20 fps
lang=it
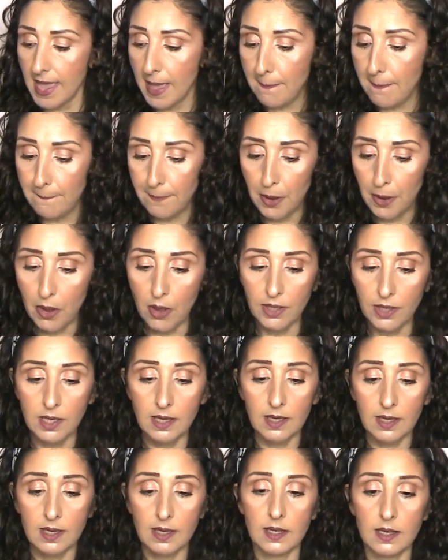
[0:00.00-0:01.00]
e
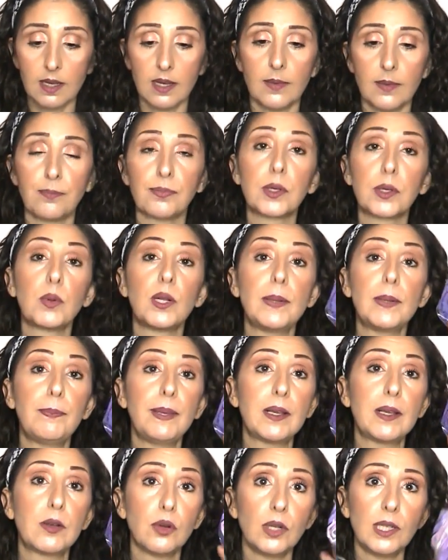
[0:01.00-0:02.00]
poi ehm, quelli
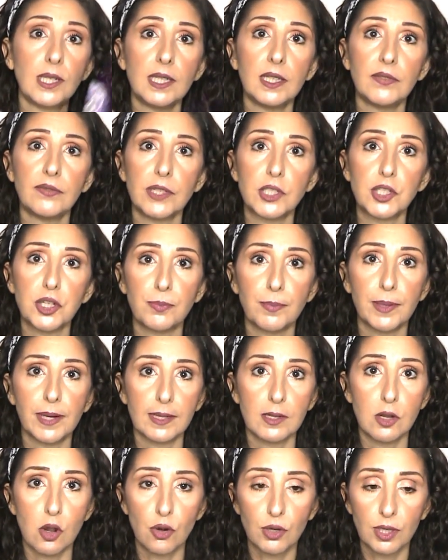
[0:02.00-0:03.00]
piccolini invece
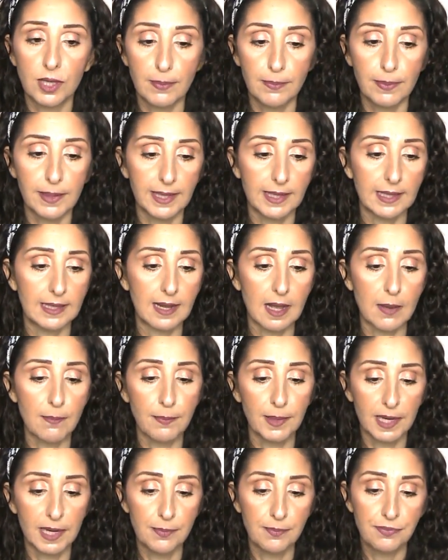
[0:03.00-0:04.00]
per gli occhi e per le
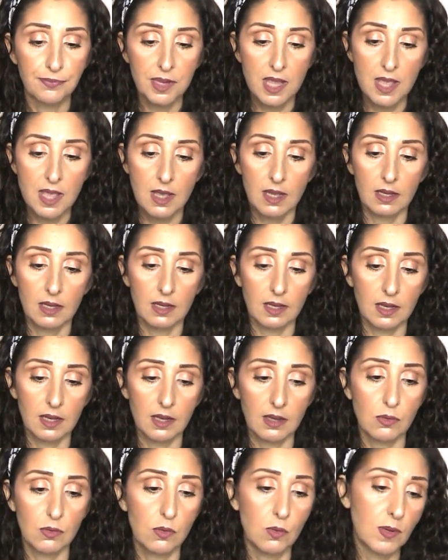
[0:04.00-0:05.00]
labbra
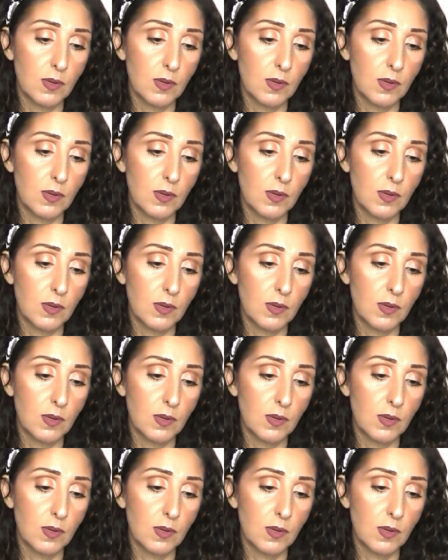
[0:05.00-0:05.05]
eh,